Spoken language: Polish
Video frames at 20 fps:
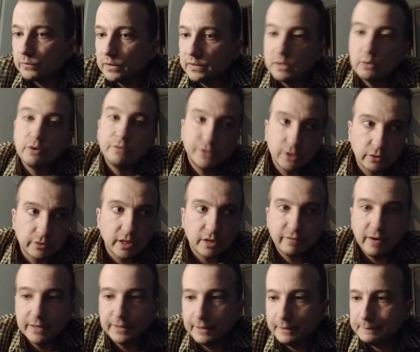całkowite
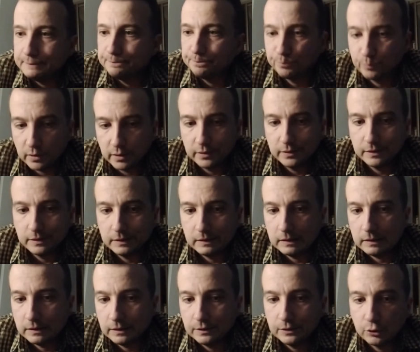oderwanie
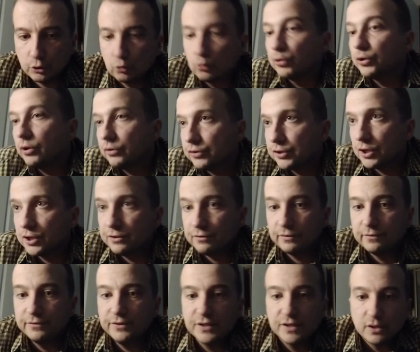e, sztuki od
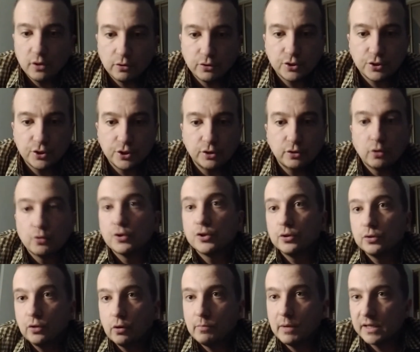rzeczywistości i
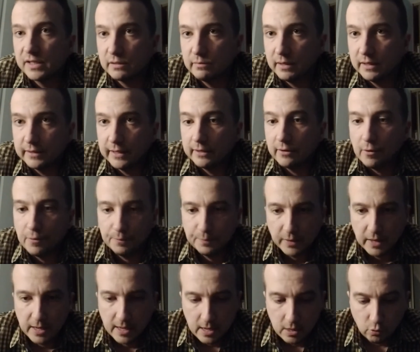dąży do maksymalnego
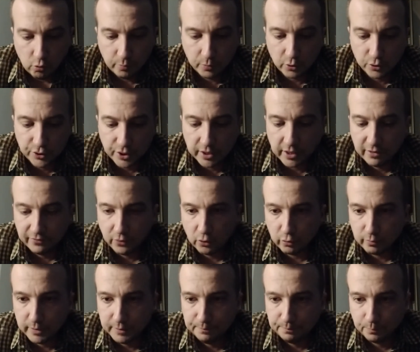uproszczenia
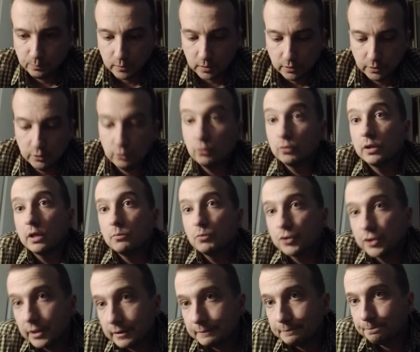formy. No I tutaj
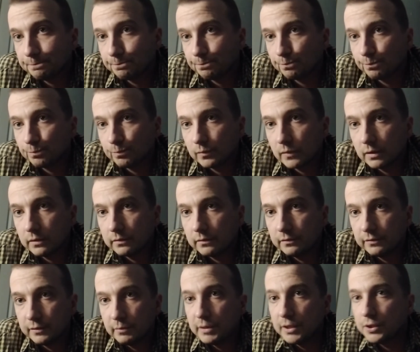muszę
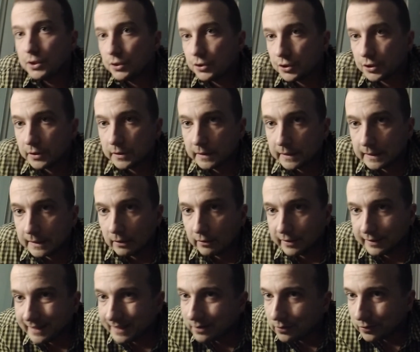mm, wymienić e,
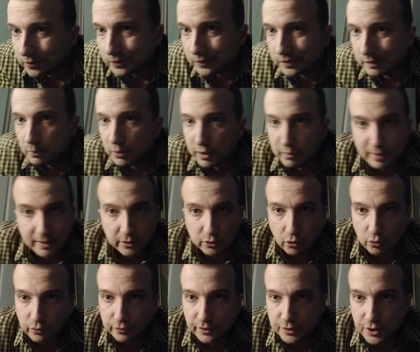kolejnego z moich
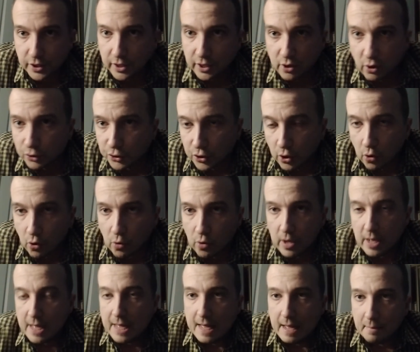mentorów, jeżeli chodzi o
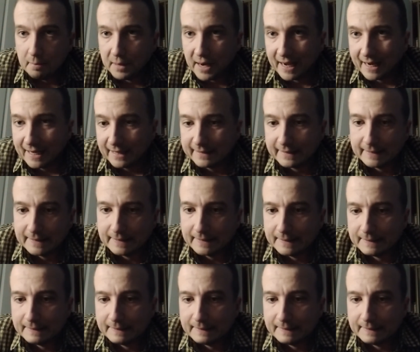plakat,